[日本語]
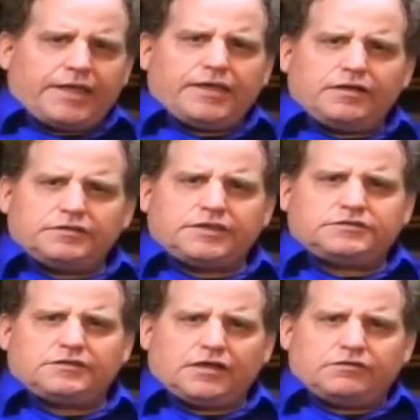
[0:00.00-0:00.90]
ヘーゲル
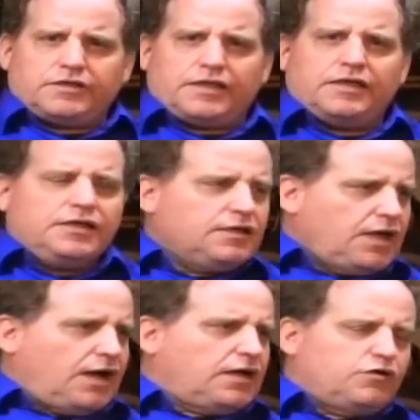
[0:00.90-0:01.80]
哲学で
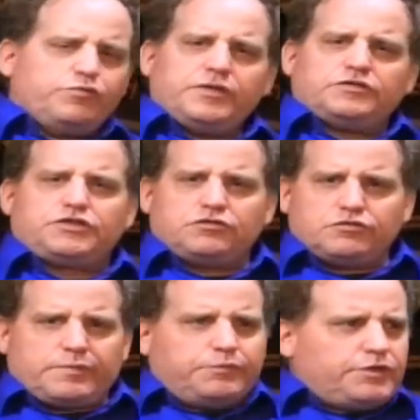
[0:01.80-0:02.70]
赤組と白
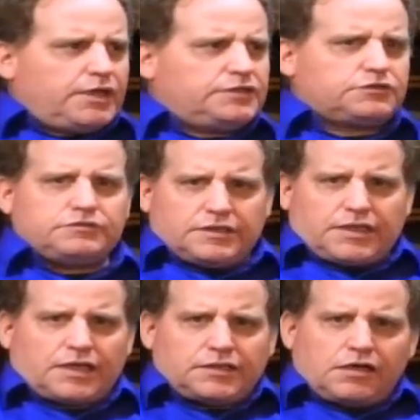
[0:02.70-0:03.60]
組無理やり作って
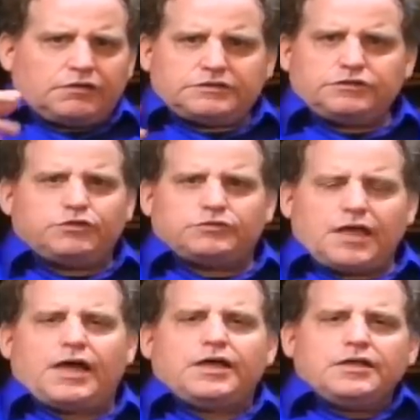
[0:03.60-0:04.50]
戦わせう
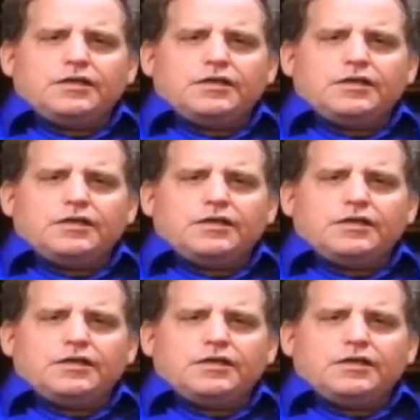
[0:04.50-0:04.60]
な